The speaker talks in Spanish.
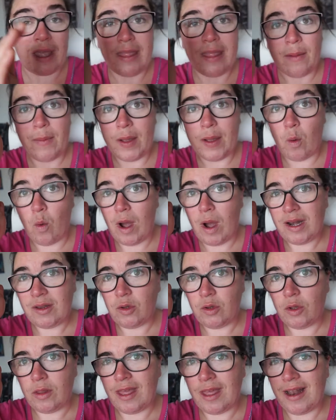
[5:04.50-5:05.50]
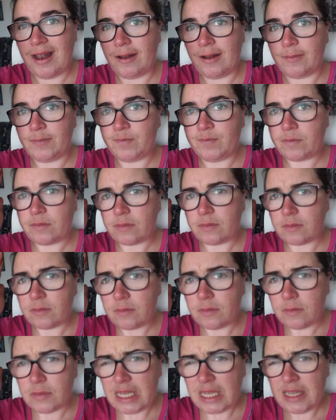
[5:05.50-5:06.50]
de mi cuarto, del,
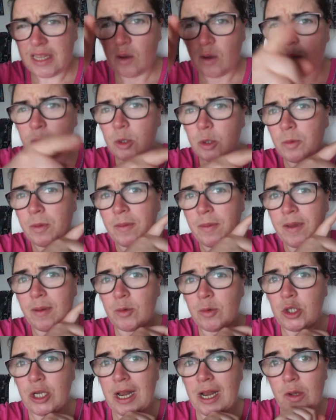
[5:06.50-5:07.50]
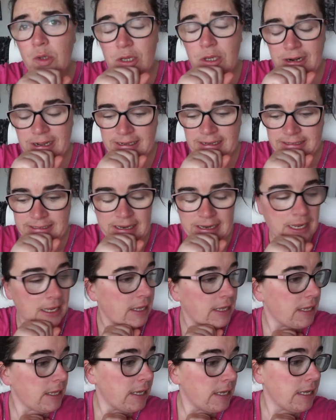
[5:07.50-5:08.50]
de cuando vivíamos en la otra casa.
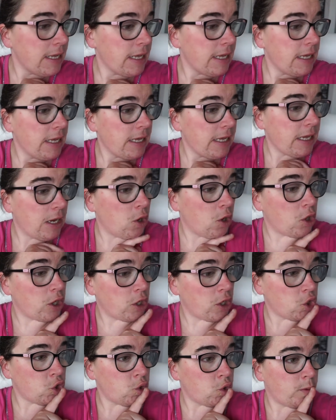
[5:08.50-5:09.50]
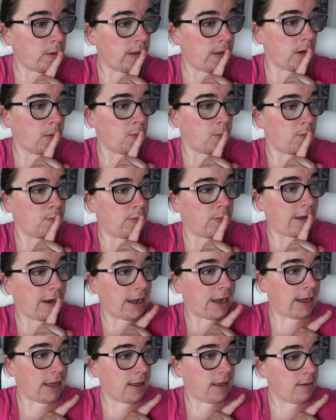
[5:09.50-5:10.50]
Y lo quiero subir
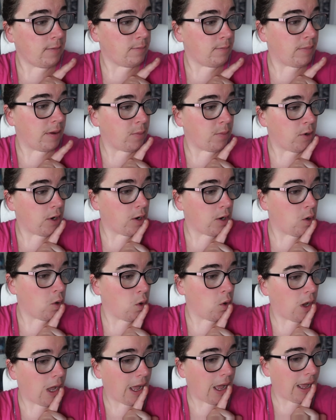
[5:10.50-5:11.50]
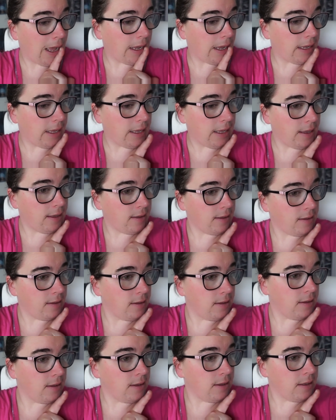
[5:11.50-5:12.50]
para acá, para ponerlo aquí
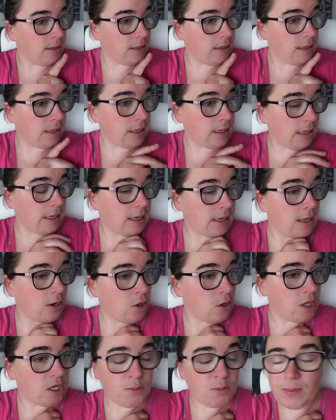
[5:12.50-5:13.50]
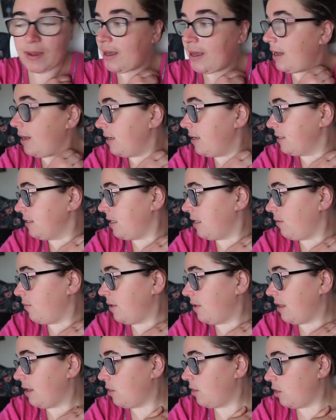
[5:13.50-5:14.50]
y quiero despejar esta
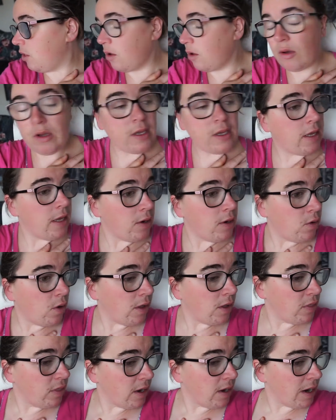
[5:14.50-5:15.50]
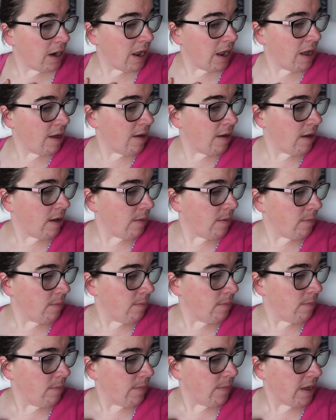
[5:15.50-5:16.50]
habitación, quiero hacerla
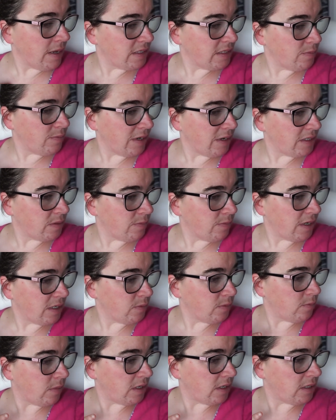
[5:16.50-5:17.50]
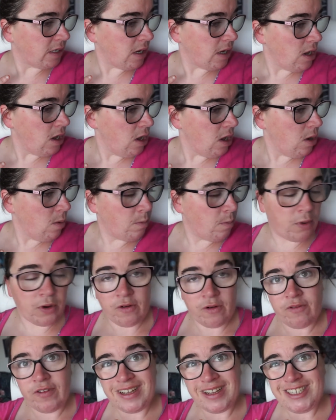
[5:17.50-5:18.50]
más, más, más, más,
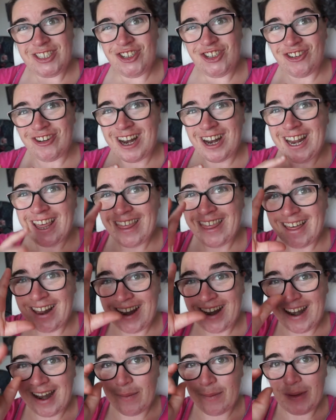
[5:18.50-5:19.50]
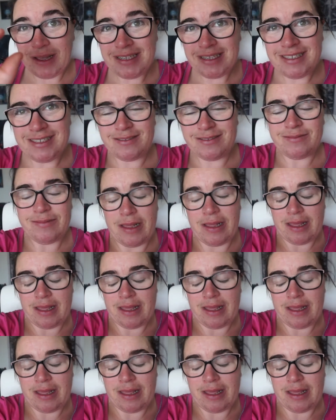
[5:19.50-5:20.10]
profesionalizarla más.